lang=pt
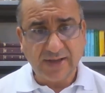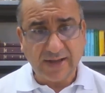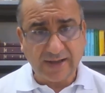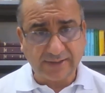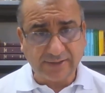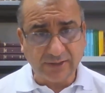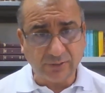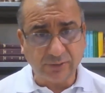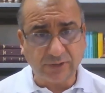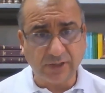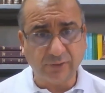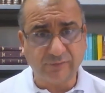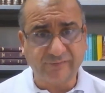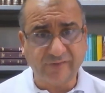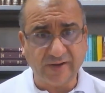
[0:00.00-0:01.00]
Aquilo que
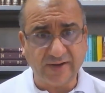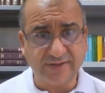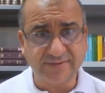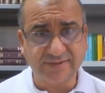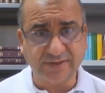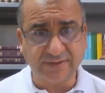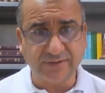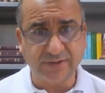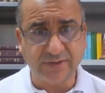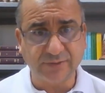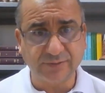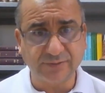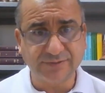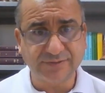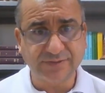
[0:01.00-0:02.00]
ele oferece a
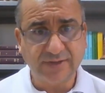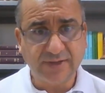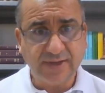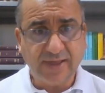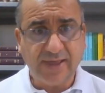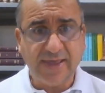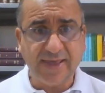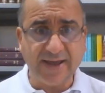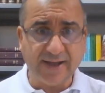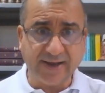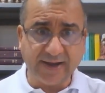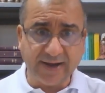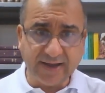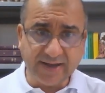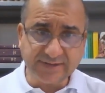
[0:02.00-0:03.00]
Deus é a
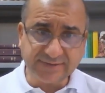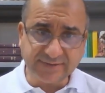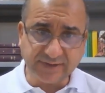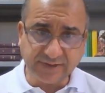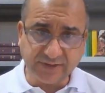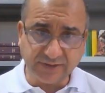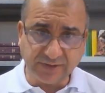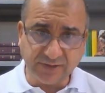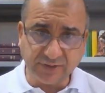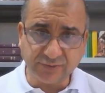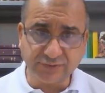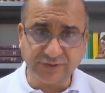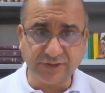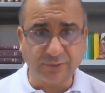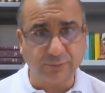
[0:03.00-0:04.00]
graça que
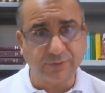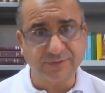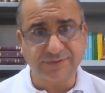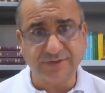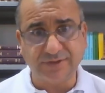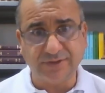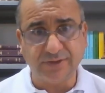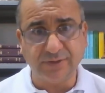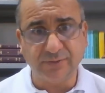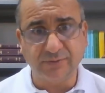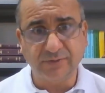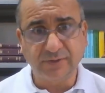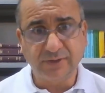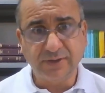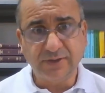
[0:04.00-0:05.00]
Deus lhe
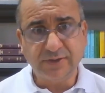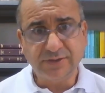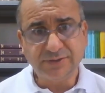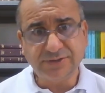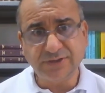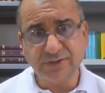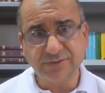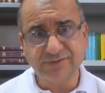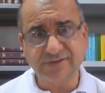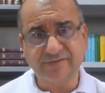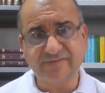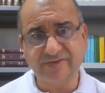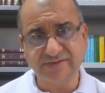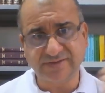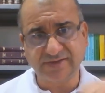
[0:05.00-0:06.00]
concedeu de não se
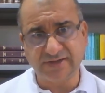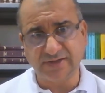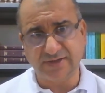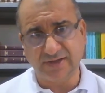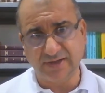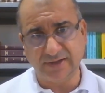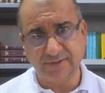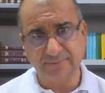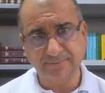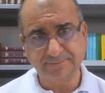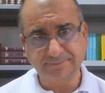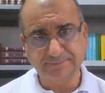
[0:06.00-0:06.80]
afastar dele.